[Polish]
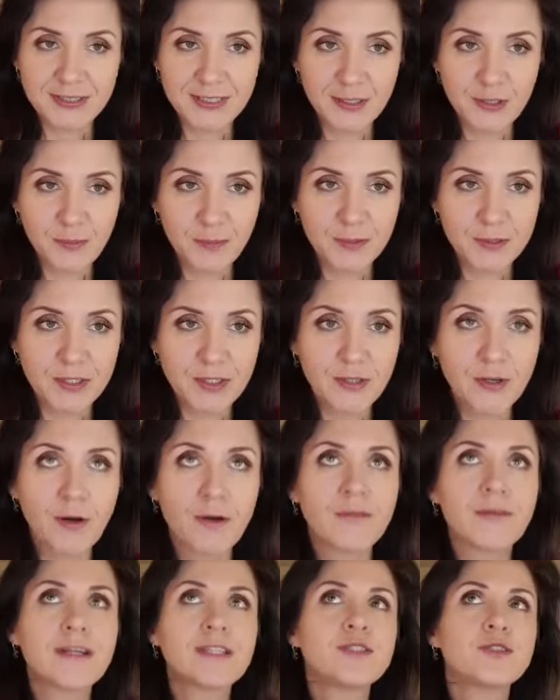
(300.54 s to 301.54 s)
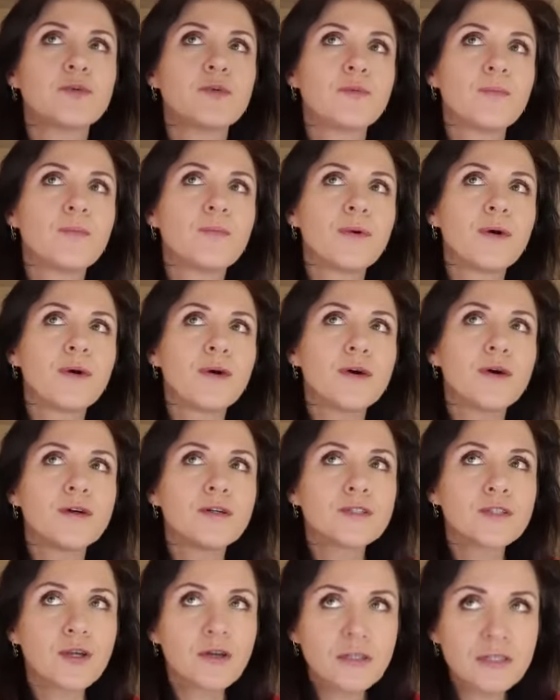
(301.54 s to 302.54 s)
za to podziękować
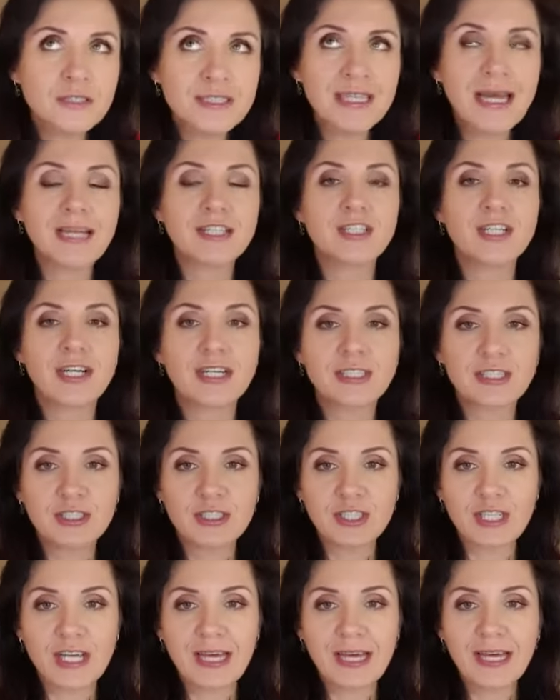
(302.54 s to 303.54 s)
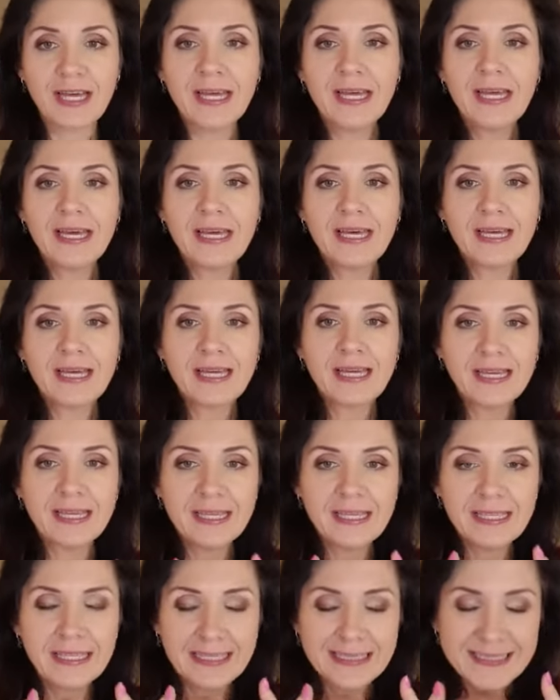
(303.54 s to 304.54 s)
bo to oznacza, że
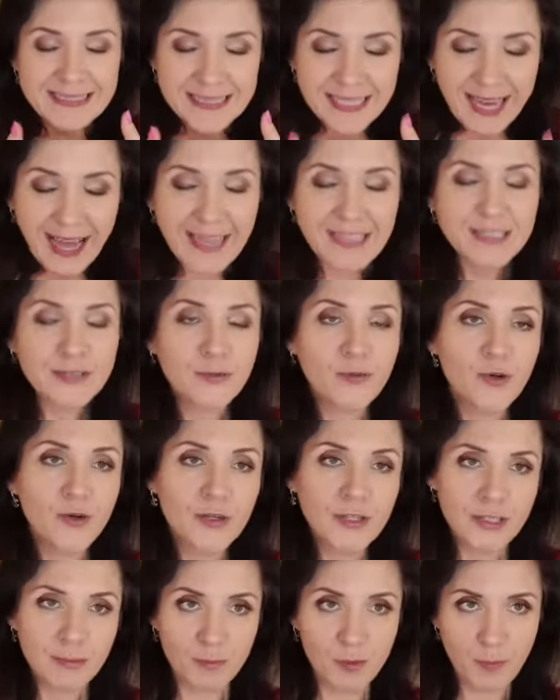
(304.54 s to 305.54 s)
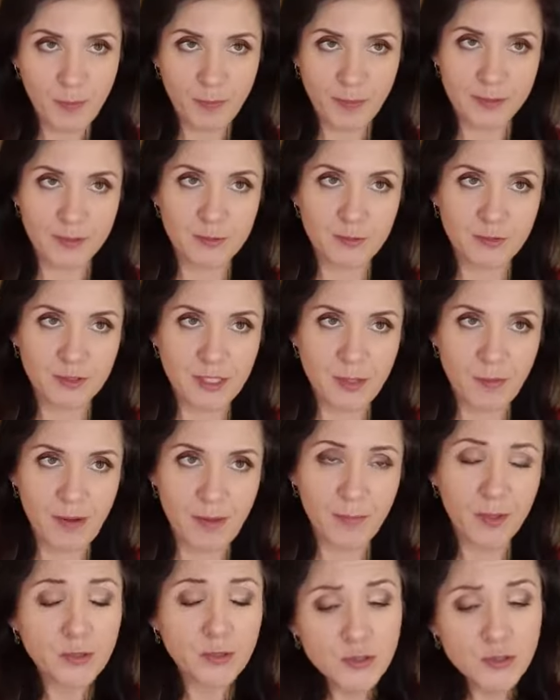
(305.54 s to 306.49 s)
e, jest hasło i my po prostu działamy.